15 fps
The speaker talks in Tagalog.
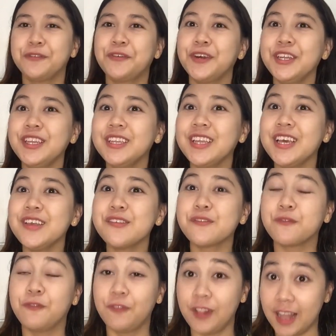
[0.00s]
For today's
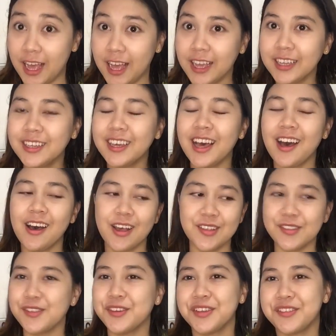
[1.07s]
vlog,
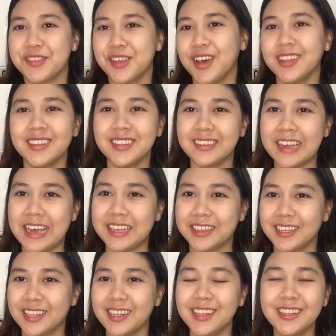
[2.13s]
as you can see on the
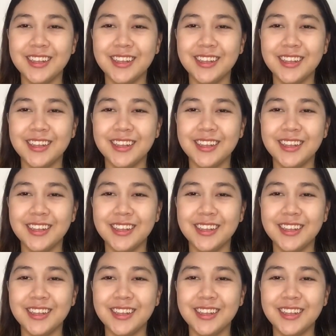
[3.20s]
title,